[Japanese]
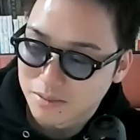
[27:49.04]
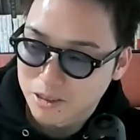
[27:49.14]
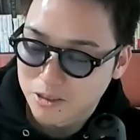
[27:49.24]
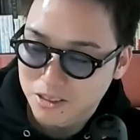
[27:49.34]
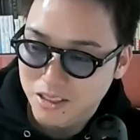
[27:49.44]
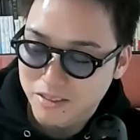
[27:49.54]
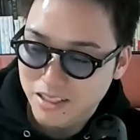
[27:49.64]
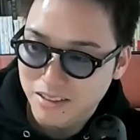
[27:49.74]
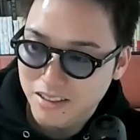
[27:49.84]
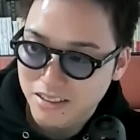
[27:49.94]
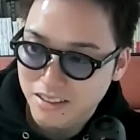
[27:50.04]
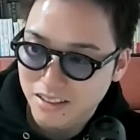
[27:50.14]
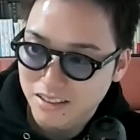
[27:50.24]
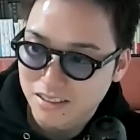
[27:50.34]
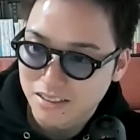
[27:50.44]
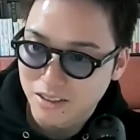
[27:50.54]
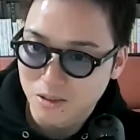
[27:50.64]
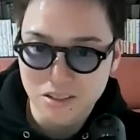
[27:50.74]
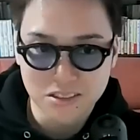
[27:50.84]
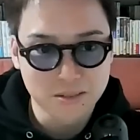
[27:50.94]
ブログとかアフィリエイトやって、
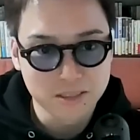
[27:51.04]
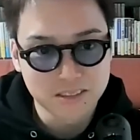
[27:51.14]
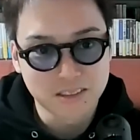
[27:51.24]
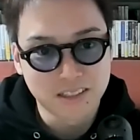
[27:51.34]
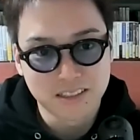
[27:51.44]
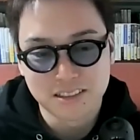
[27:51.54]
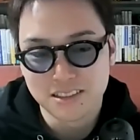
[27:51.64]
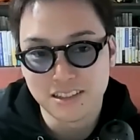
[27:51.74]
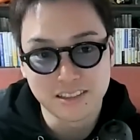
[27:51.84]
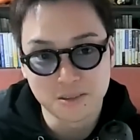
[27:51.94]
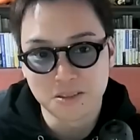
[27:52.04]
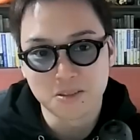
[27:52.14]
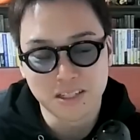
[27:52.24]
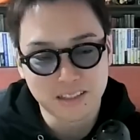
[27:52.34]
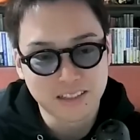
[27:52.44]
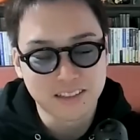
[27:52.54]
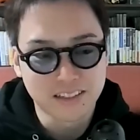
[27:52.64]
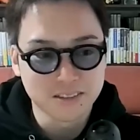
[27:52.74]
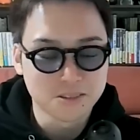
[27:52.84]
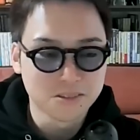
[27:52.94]
で、他のサービスとか、なんかいろんなことやってって
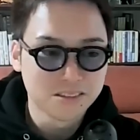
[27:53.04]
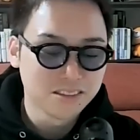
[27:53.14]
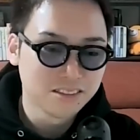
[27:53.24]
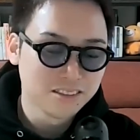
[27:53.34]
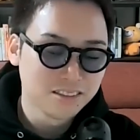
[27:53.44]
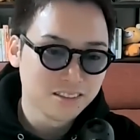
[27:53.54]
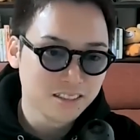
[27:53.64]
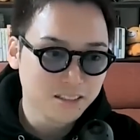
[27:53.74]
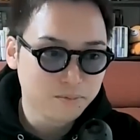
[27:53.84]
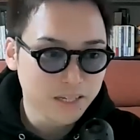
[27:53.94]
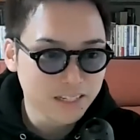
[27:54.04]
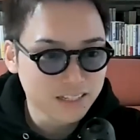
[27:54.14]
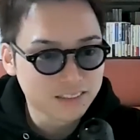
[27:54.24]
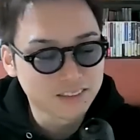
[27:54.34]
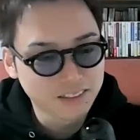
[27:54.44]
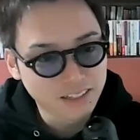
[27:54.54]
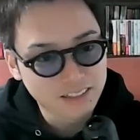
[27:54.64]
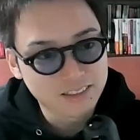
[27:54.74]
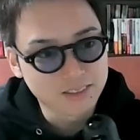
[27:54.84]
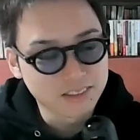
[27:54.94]
なると、いっぱいなんですよ
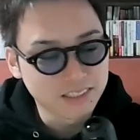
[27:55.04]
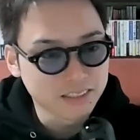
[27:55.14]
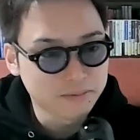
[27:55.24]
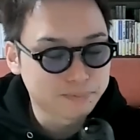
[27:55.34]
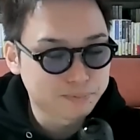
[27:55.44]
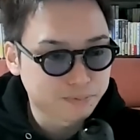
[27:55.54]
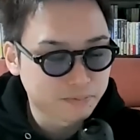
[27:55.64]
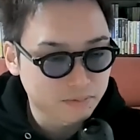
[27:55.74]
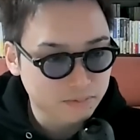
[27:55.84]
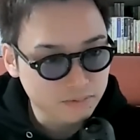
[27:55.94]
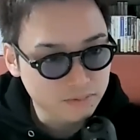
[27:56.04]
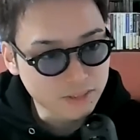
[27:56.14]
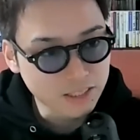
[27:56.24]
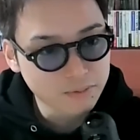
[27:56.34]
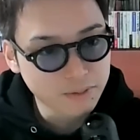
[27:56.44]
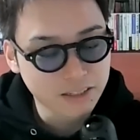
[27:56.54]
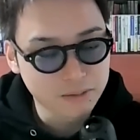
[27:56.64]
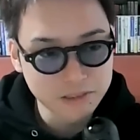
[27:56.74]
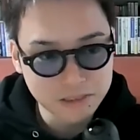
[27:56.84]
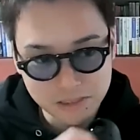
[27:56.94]
ね、正直。まあ、て
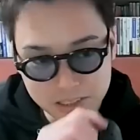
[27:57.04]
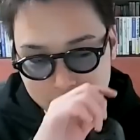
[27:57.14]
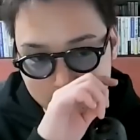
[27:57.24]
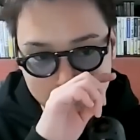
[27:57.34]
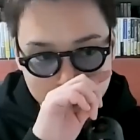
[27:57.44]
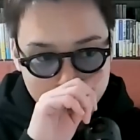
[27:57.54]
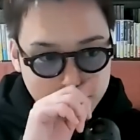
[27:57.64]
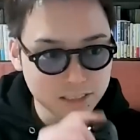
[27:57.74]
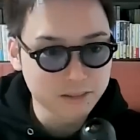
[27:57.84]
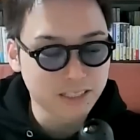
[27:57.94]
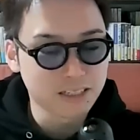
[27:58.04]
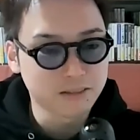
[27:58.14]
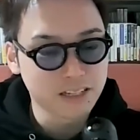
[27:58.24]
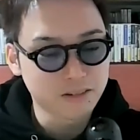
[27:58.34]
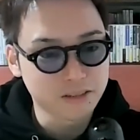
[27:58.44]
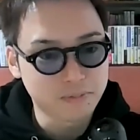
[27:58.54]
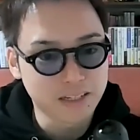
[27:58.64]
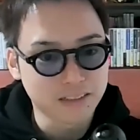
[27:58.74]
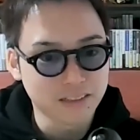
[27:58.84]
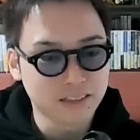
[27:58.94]
か僕個人で言うともう YouTube だけでも結構いっ
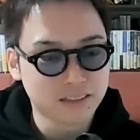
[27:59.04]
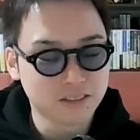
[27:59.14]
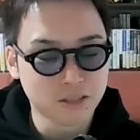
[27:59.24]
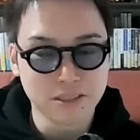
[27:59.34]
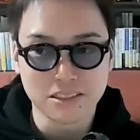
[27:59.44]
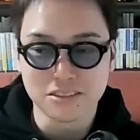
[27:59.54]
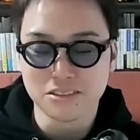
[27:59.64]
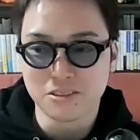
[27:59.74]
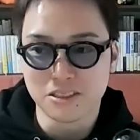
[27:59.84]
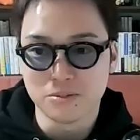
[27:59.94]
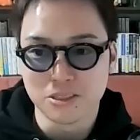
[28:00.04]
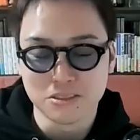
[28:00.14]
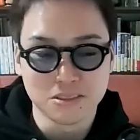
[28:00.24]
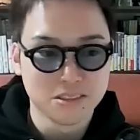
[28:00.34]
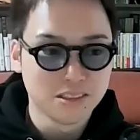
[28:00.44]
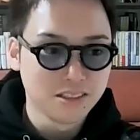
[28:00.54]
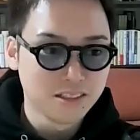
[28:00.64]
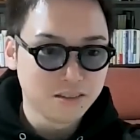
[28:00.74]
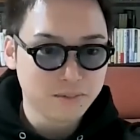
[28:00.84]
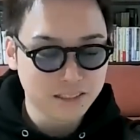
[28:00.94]
ぱいなんで、それプラス他のものの、
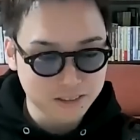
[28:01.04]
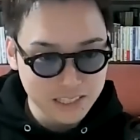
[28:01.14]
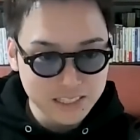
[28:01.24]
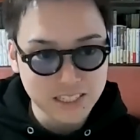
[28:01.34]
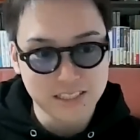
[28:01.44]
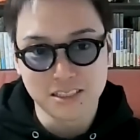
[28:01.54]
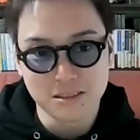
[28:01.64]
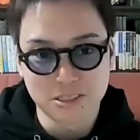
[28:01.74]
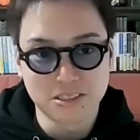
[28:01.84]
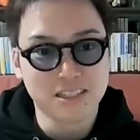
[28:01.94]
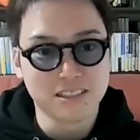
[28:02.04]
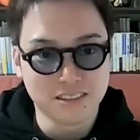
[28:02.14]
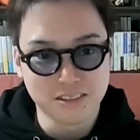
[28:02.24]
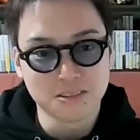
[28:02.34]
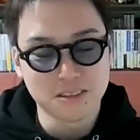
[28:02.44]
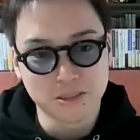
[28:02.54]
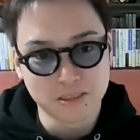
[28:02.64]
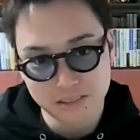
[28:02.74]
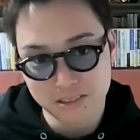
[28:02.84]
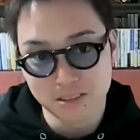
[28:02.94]
まあその記事書いたりはもうしないですけど、でも